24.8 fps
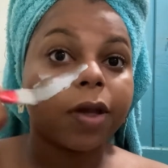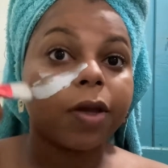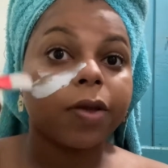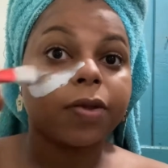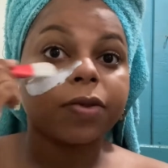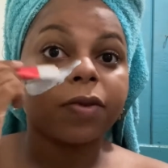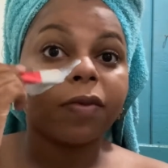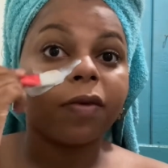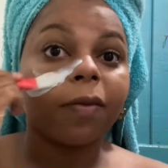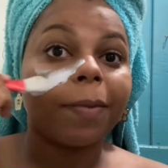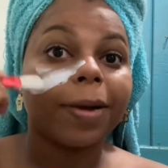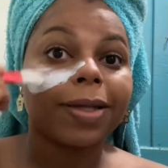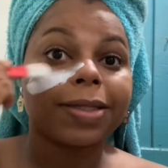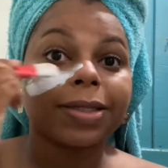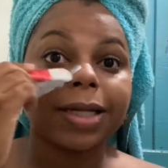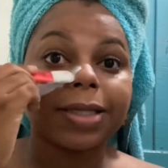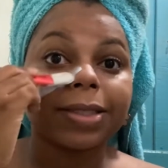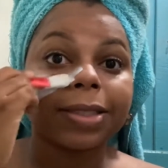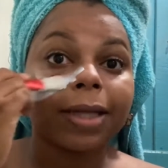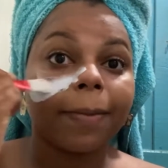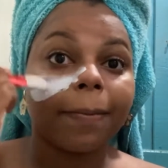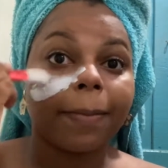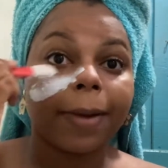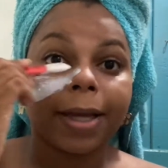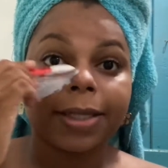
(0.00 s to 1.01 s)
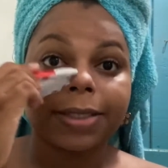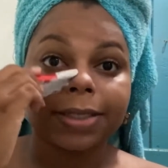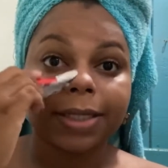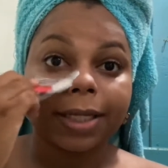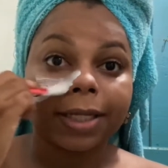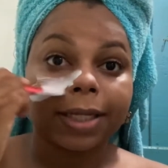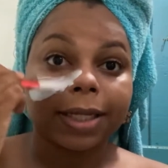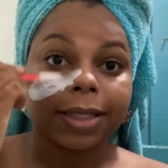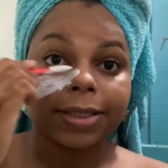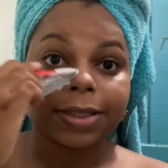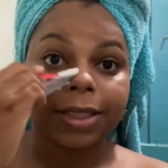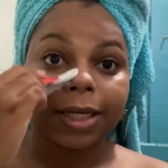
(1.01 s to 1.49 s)
eu só vou passar essa
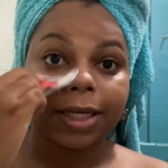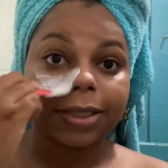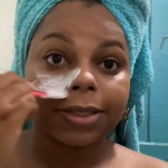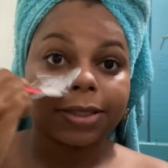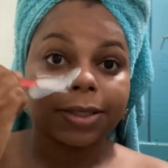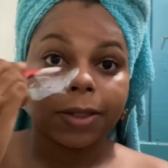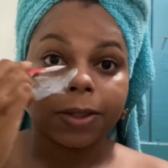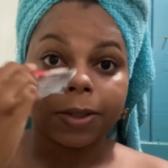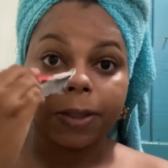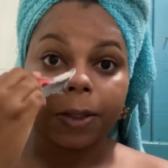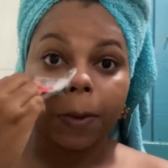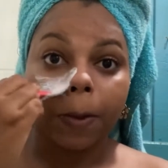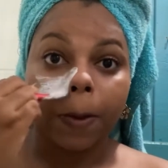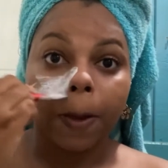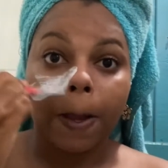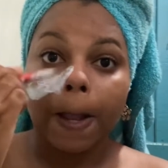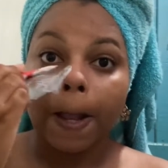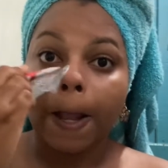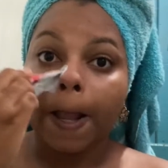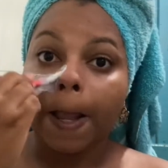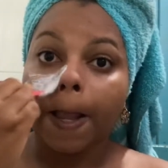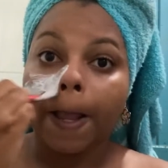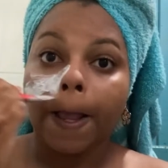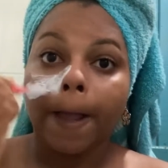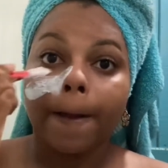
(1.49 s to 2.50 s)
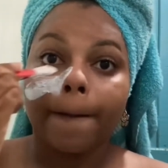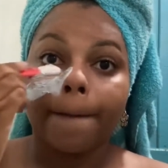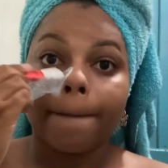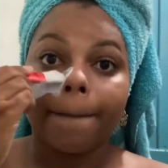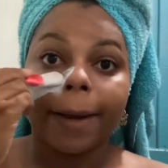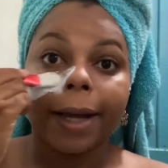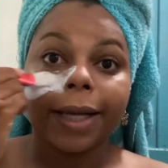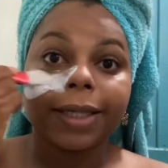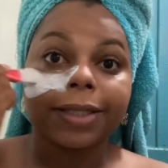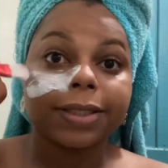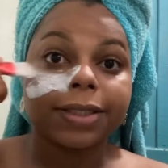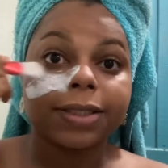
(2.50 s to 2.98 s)
máscara nas áreas que eu tenho
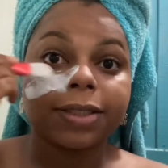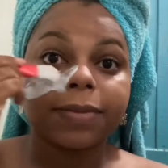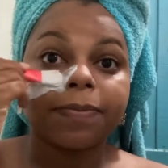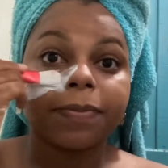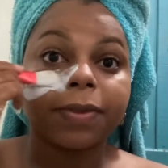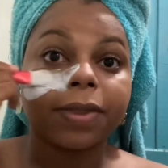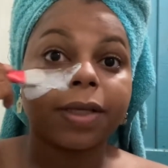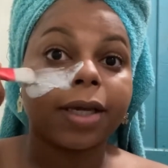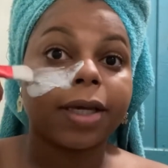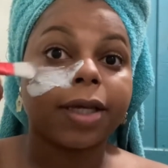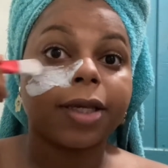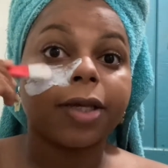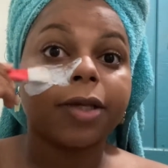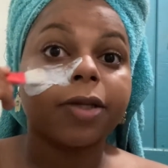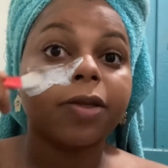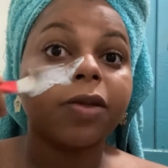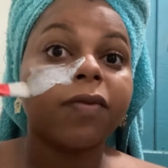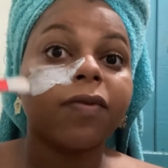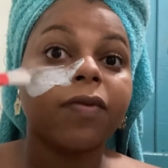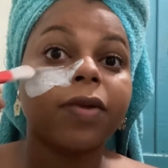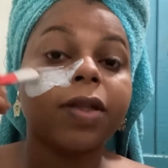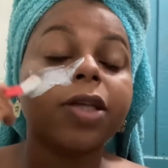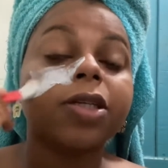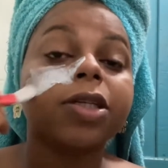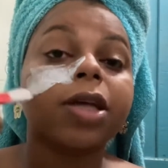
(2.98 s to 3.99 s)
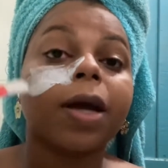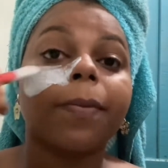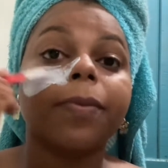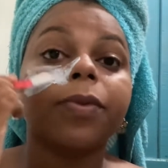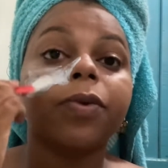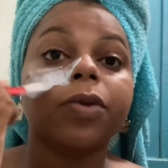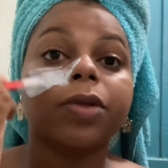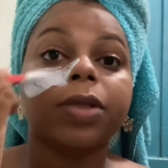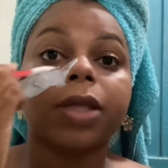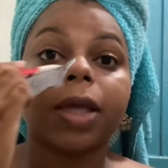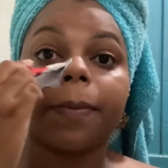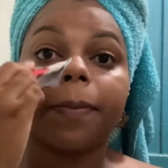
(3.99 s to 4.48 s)
mais espinha. E não vou deixar
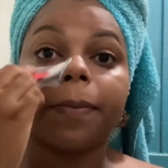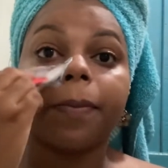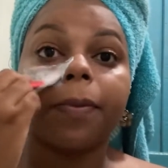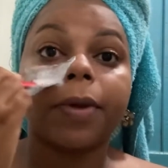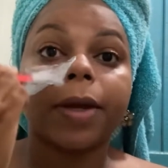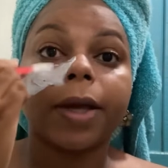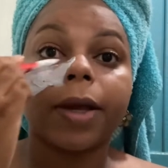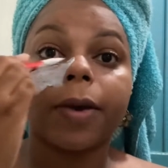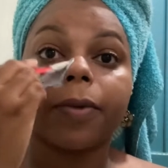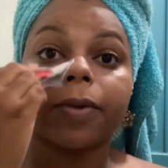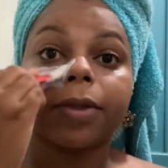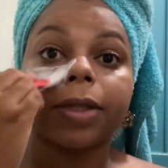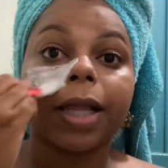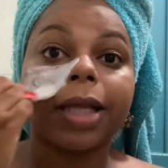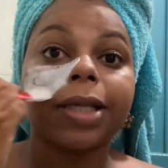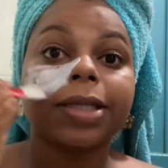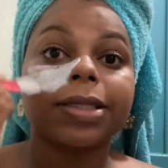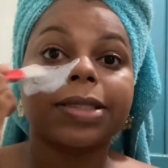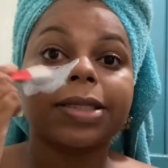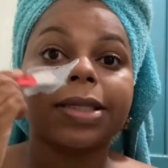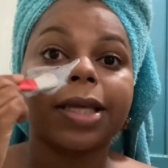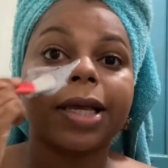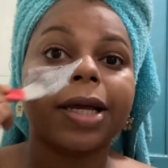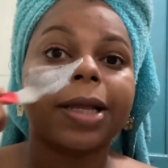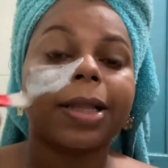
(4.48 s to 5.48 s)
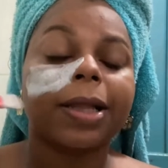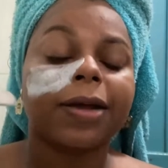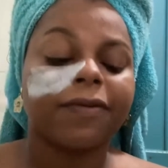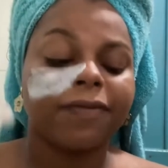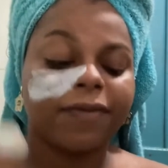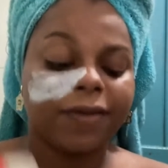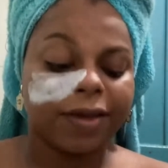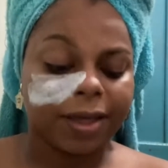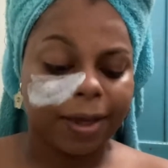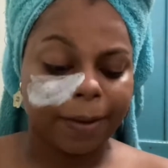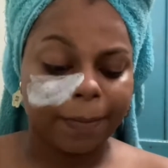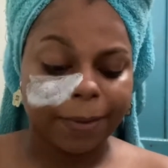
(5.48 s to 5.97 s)
muito tempo, porque quando ela seca, ela
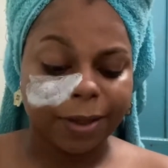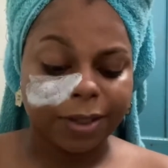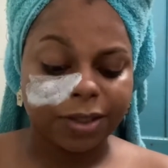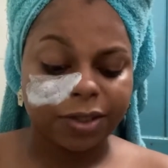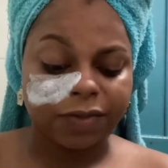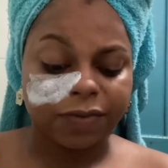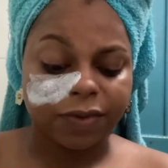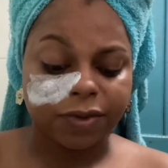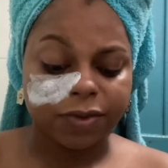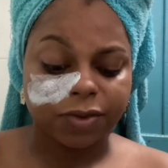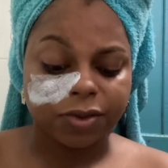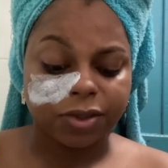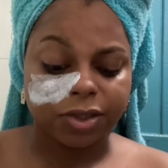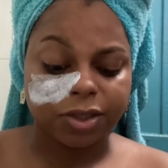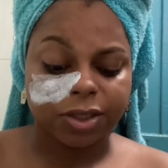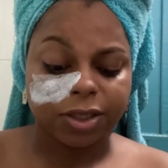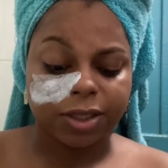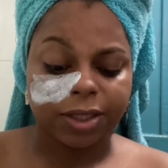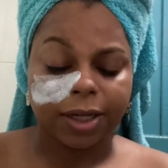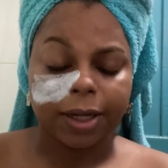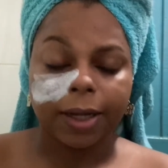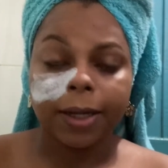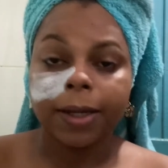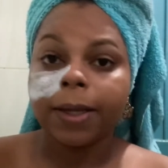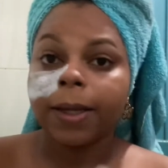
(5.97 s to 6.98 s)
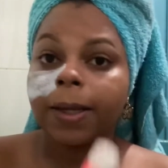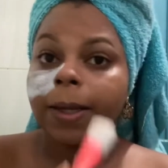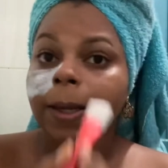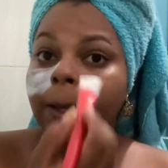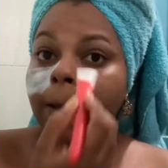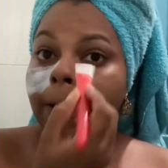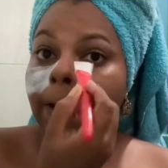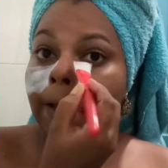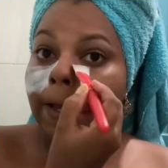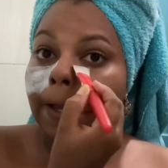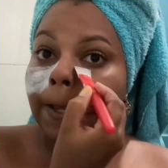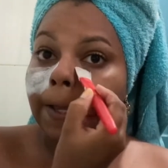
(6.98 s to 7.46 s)
fica bem difícil de tirar.
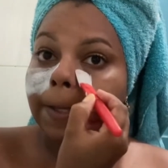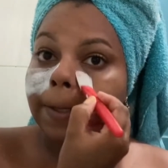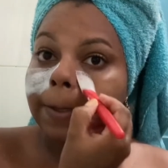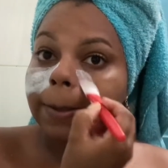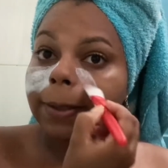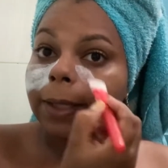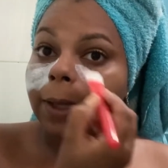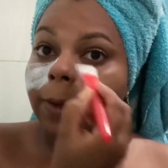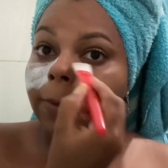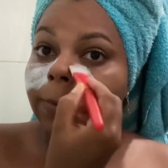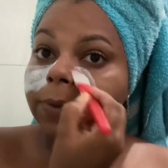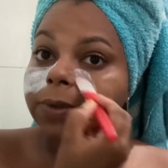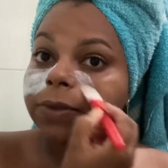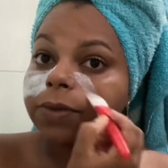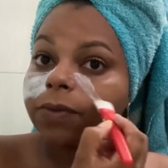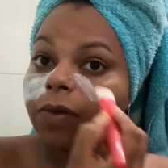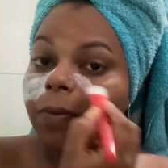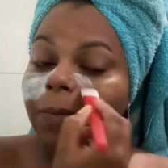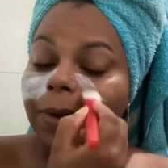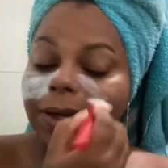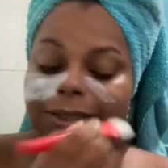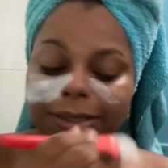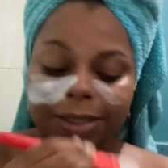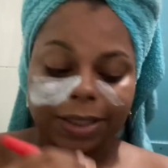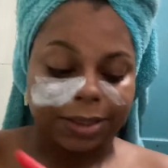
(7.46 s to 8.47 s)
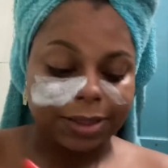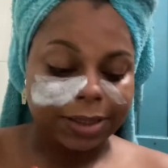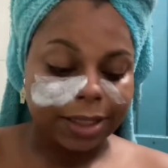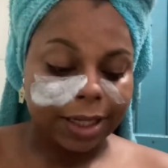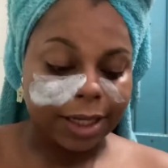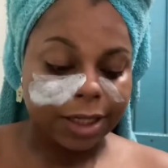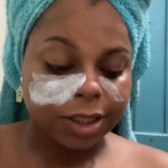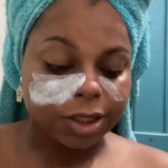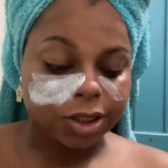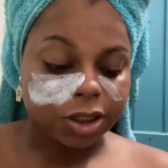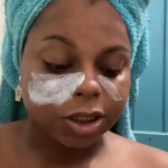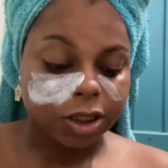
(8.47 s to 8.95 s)
Então, eu só vou passar nessa
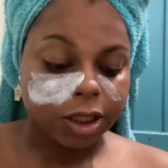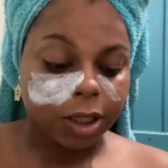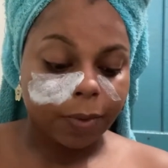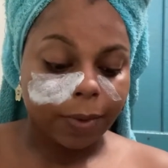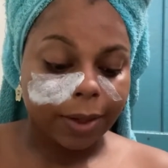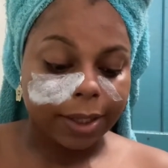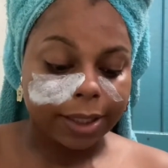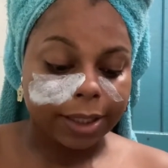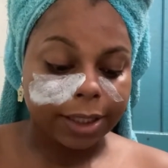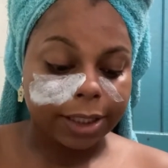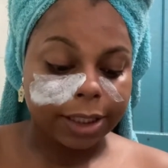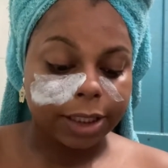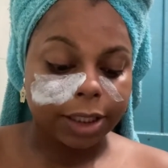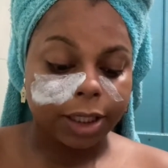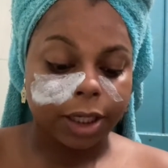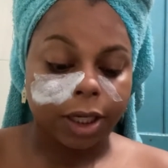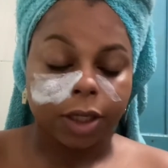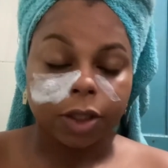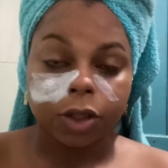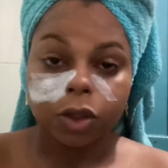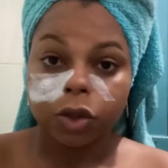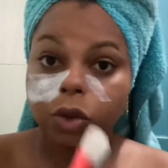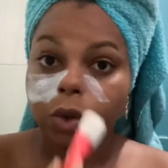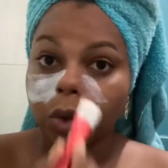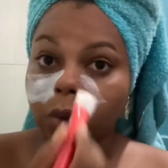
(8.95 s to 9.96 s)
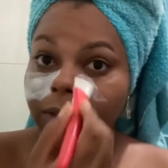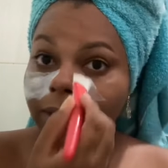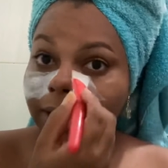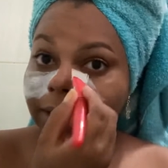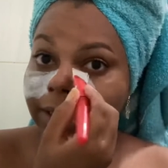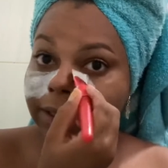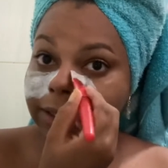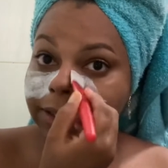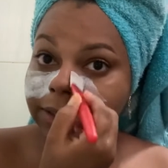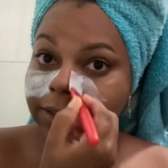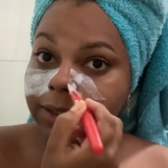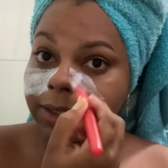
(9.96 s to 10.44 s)
região aqui do
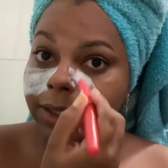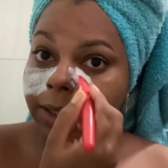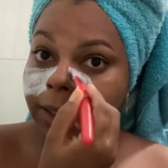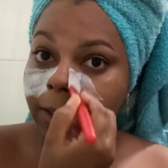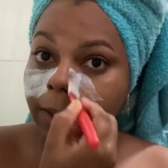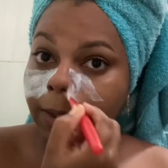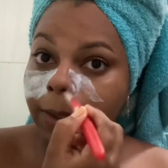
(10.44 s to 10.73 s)
nariz.